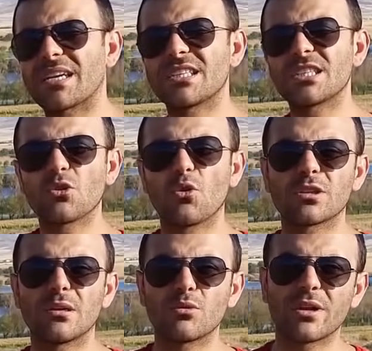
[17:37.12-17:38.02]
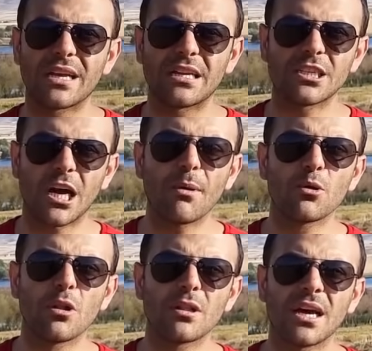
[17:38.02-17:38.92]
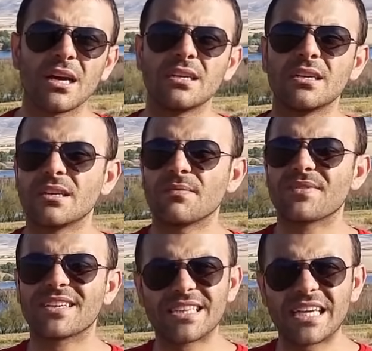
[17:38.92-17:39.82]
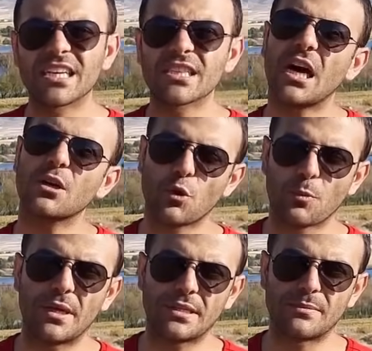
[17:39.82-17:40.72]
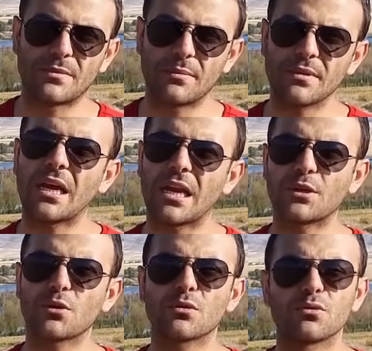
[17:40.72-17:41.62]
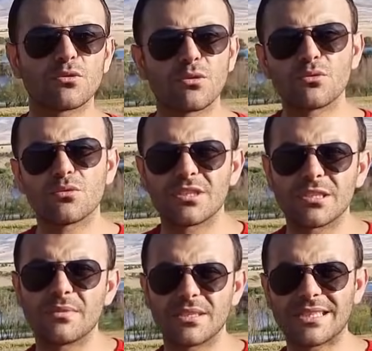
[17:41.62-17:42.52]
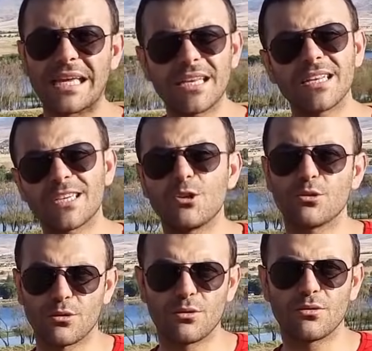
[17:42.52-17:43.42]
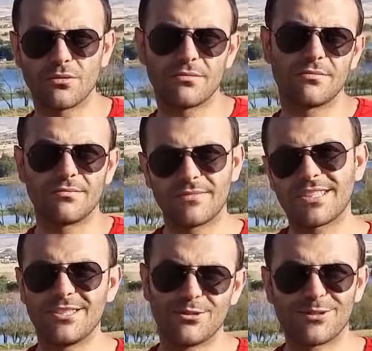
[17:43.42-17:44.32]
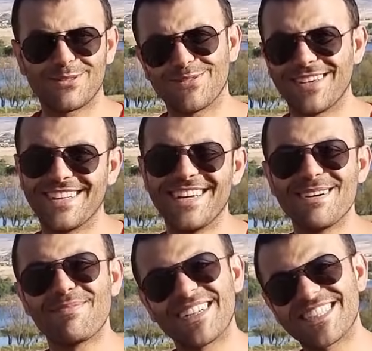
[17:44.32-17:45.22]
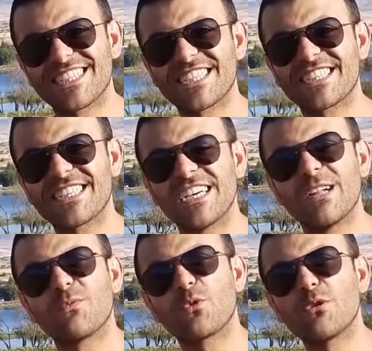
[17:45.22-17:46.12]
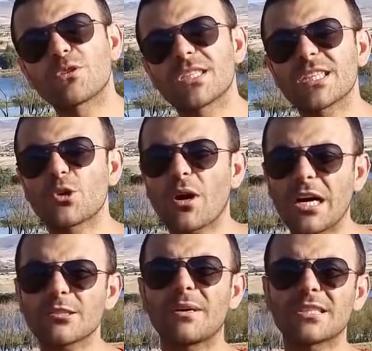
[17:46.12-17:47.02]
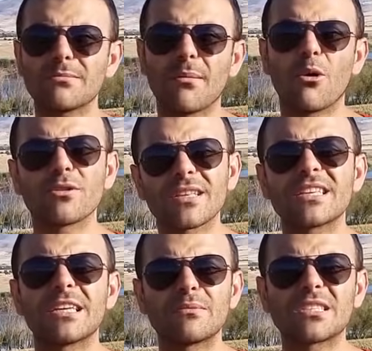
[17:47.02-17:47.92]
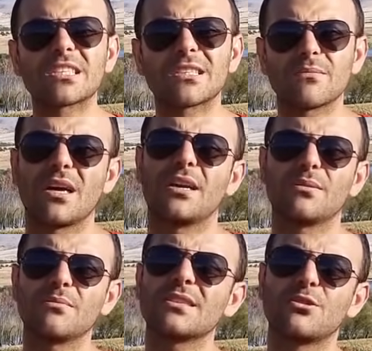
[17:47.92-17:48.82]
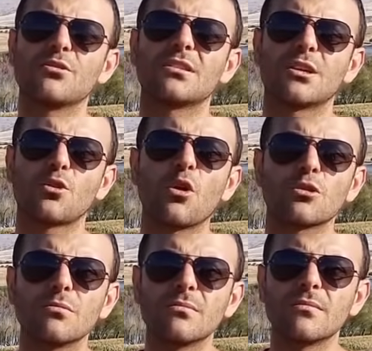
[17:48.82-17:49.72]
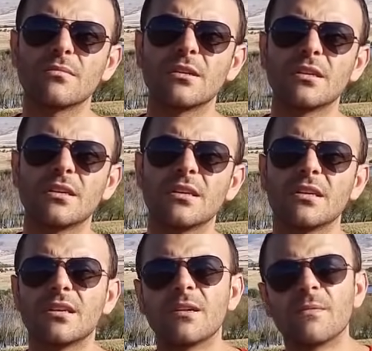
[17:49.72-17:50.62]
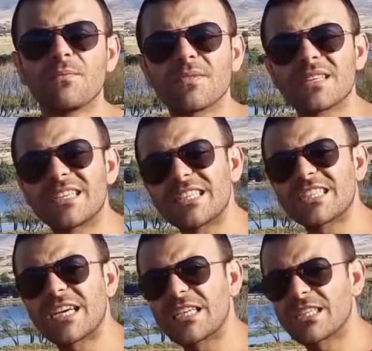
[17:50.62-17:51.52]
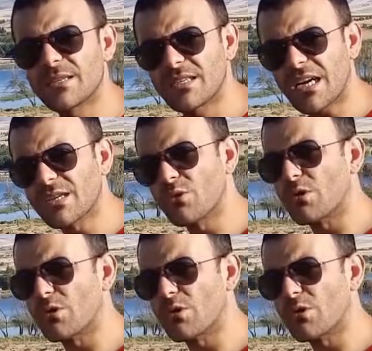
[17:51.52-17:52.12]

gidiş, oradan buraya geliş. Ama yolda Giderken daha çok bastım tabi Yalan yok. 110 120 değil. 210 200 bazen çıktık. Dönüşte de çok az bastım ama onda da yine bir çıktım yani. Bir 200'leri gördüm. Gidiş geliş yakıt